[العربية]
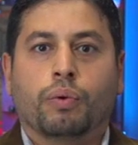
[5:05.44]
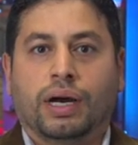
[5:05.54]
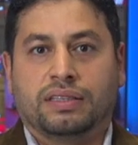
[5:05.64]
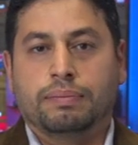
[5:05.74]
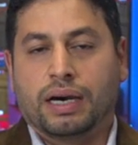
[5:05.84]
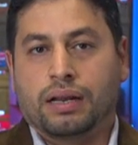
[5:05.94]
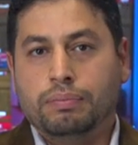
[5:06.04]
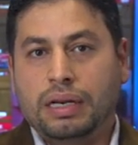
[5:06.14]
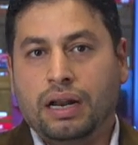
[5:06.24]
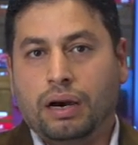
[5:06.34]

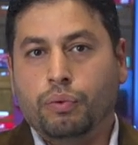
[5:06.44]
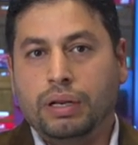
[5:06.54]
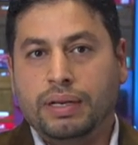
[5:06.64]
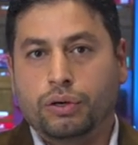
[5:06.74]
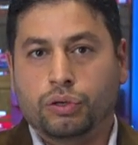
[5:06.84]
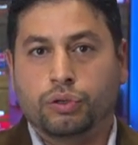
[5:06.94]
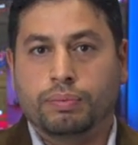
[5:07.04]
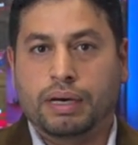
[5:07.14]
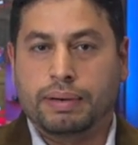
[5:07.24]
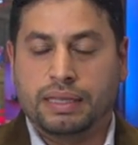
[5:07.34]
واعتبارا من الأول من
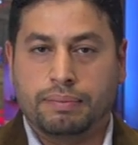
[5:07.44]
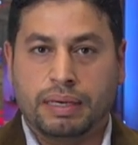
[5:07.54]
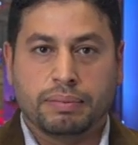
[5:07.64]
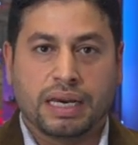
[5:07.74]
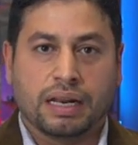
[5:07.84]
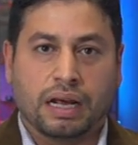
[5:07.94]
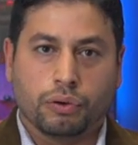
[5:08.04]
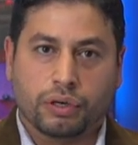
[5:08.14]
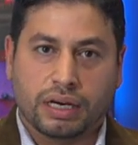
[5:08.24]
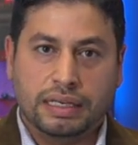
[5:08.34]
أكتوبر بات بإمكان
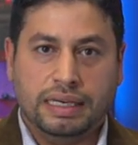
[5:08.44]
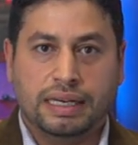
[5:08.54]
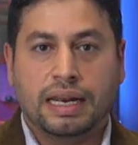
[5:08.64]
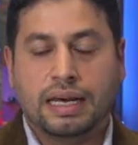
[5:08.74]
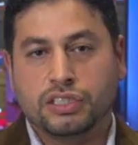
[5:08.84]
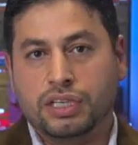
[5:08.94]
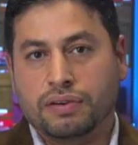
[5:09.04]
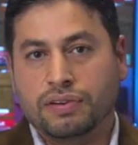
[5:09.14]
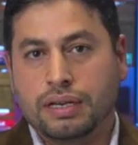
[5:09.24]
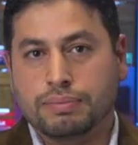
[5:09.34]
الأوكرانيين
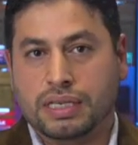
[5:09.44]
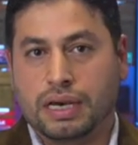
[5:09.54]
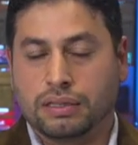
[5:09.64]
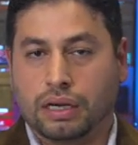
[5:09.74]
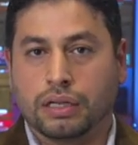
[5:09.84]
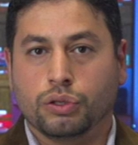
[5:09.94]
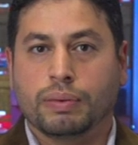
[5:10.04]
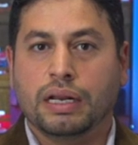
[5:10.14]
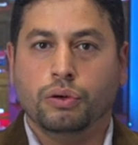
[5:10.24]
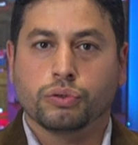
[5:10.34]
اللاجئين في النمسا
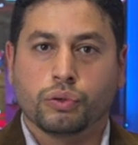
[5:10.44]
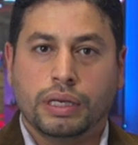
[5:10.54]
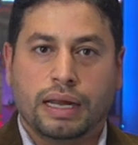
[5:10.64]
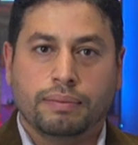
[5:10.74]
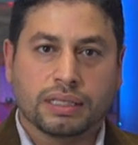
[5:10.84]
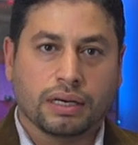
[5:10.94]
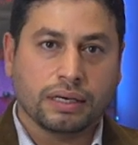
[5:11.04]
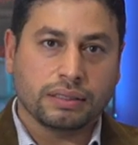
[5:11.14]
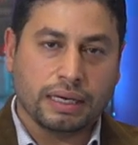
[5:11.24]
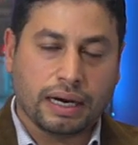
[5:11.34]
التقدم للحصول على
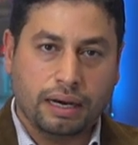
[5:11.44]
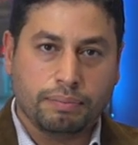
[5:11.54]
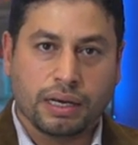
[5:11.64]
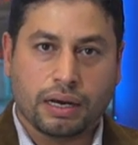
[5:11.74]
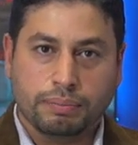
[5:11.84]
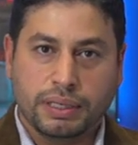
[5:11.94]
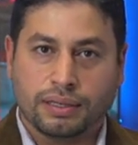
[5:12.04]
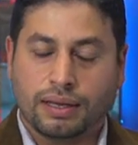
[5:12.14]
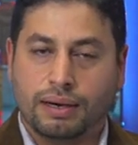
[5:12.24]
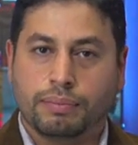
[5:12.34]
بطاقة أحمر
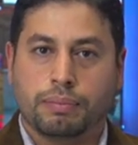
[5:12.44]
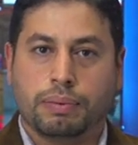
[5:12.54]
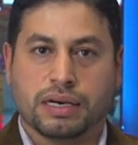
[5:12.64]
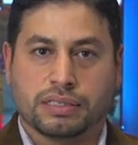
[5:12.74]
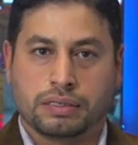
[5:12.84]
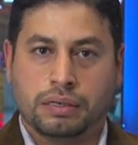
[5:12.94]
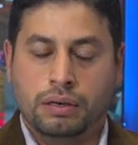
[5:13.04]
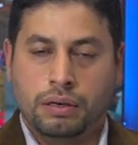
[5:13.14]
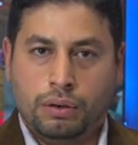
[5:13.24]
أبيض أحمر بلاس